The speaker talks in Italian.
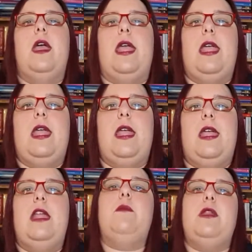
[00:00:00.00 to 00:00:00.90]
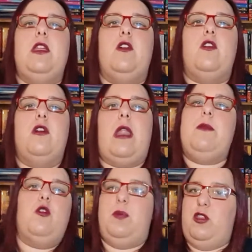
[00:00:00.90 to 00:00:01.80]
E mio, la
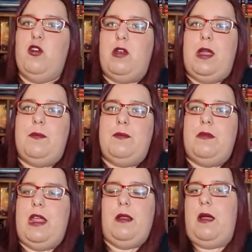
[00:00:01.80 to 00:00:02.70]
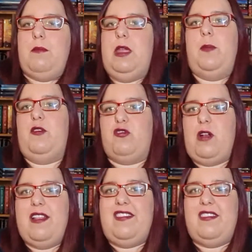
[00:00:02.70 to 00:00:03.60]
mia opinione e la mia
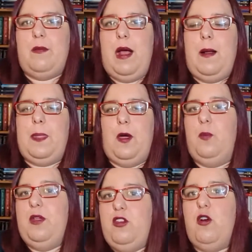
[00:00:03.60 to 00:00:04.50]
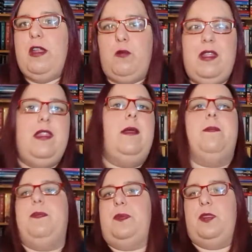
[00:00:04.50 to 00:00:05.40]
personalissima opinione,
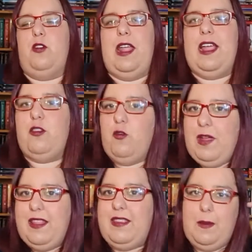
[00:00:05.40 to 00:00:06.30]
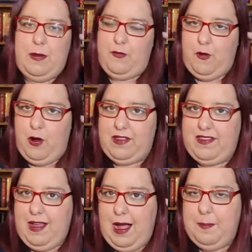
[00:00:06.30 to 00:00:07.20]
quindi non è che dovete per
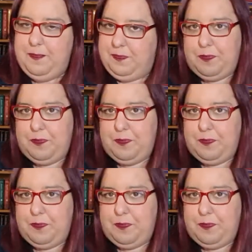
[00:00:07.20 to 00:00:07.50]
forza